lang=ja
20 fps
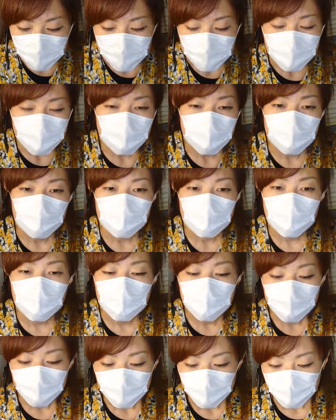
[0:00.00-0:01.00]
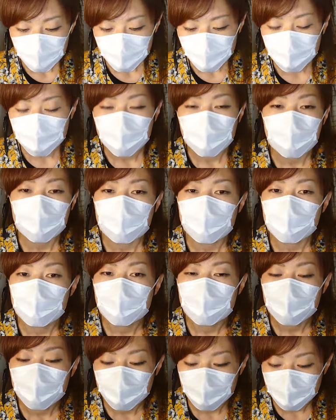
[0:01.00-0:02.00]
きっとね今日の腰の
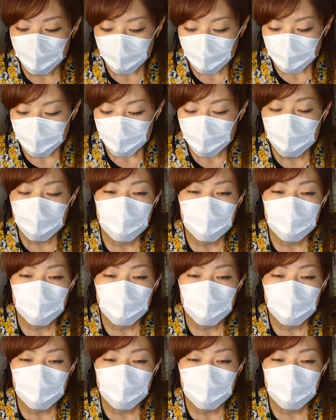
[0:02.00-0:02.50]
湯の販売